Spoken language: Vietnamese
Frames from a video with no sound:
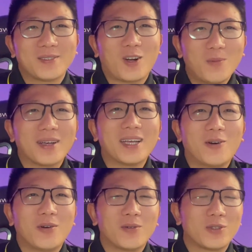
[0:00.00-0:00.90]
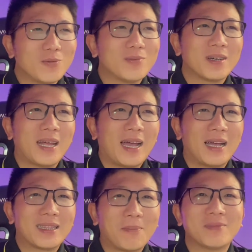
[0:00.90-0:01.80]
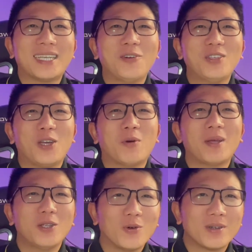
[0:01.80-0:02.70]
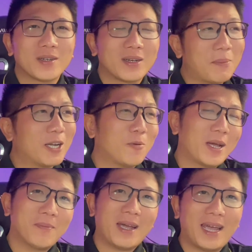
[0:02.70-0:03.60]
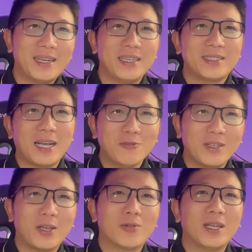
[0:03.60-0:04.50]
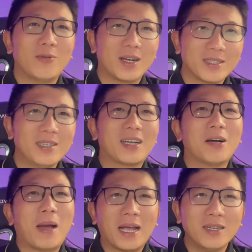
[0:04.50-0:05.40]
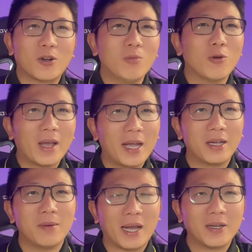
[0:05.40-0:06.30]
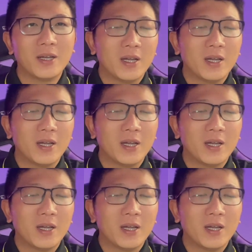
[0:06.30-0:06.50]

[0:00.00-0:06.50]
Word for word: có một cái con chung là tầm 6 triệu một mét vuông năm 2022 thì 6 triệu thì vật tư cơ bản là cũng ok đó các bạn